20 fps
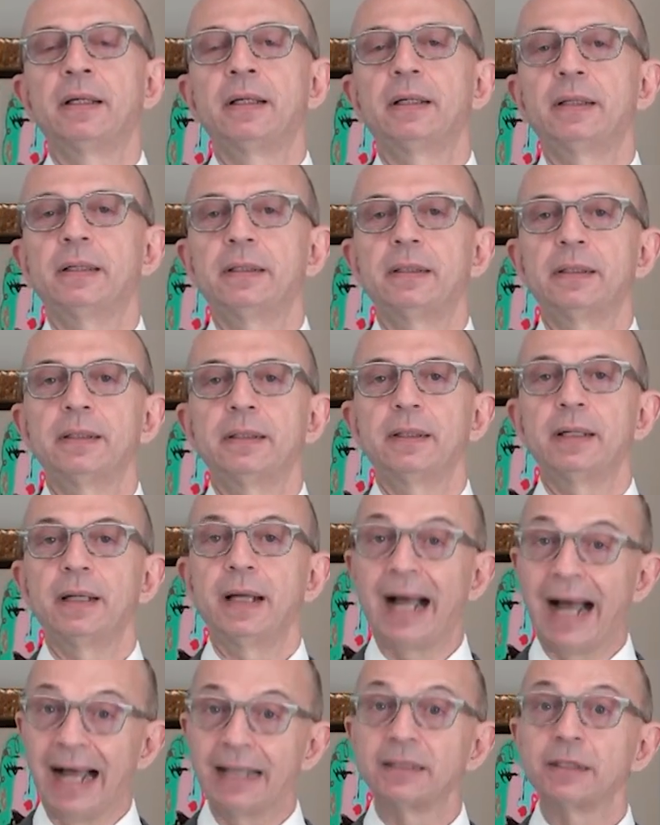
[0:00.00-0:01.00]
eh,
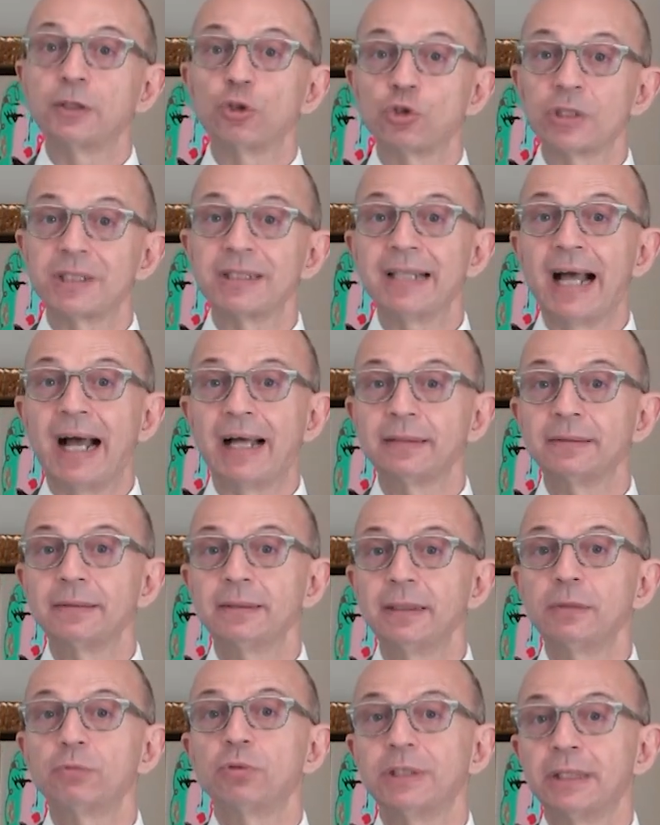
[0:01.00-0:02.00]

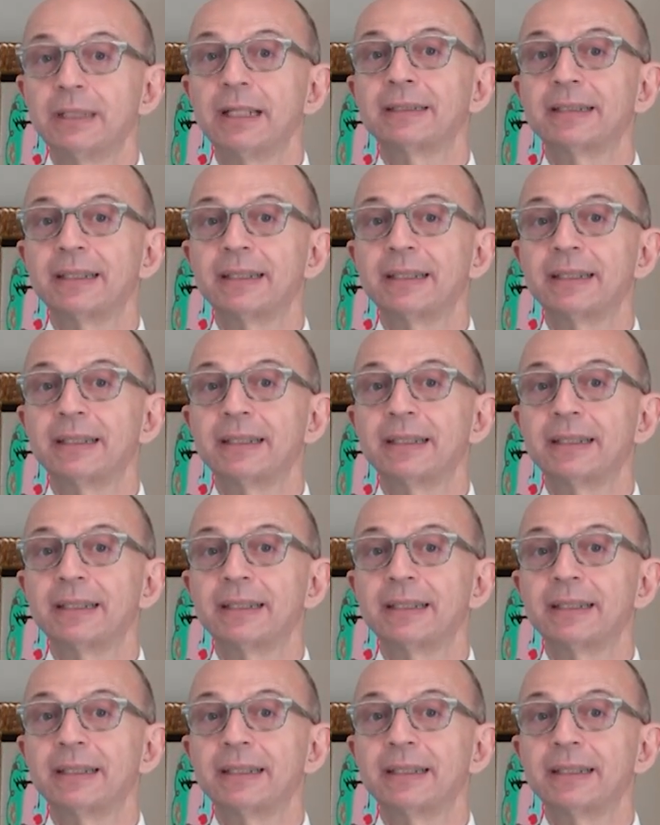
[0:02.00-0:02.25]
antiossidanti, quindi la